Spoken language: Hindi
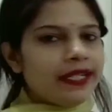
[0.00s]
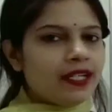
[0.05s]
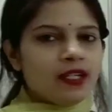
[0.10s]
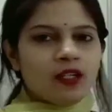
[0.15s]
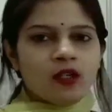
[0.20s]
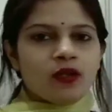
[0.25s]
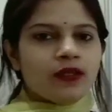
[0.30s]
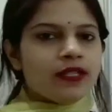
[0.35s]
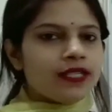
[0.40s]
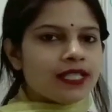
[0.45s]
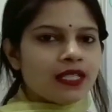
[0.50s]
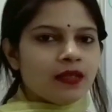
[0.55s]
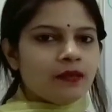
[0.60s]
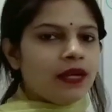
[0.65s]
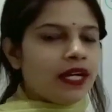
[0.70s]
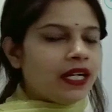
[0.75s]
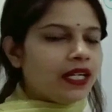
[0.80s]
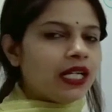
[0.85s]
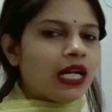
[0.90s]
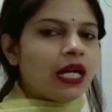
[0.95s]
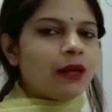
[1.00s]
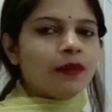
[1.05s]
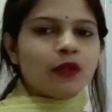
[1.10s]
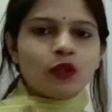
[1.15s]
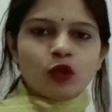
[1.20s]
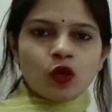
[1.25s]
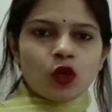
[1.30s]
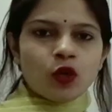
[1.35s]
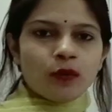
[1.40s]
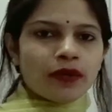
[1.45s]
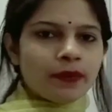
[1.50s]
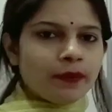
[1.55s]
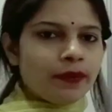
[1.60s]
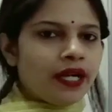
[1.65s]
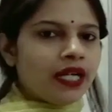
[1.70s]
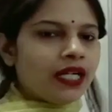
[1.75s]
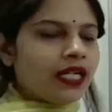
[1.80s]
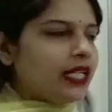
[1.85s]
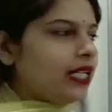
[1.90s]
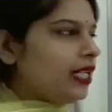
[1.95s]
B लिख लो doesn't matter हमें तो
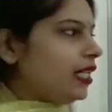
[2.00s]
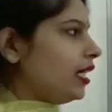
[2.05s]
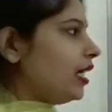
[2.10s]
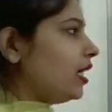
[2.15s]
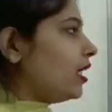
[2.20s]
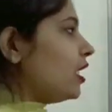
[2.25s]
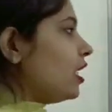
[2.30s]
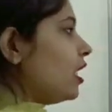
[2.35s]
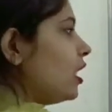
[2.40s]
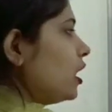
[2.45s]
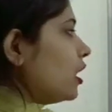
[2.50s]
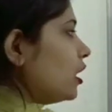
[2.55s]
common part लेना है